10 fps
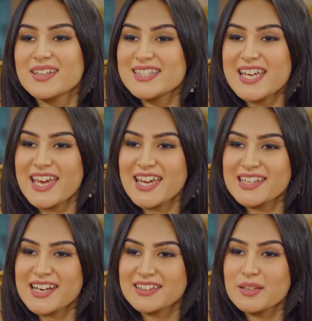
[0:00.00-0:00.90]
نادية هي
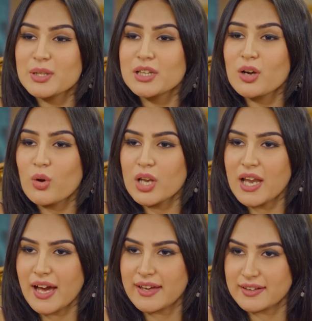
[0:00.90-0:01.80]
اللي رتبت
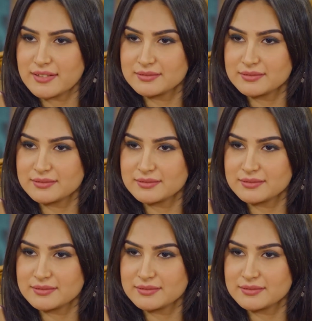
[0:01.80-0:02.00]
لكل حاجة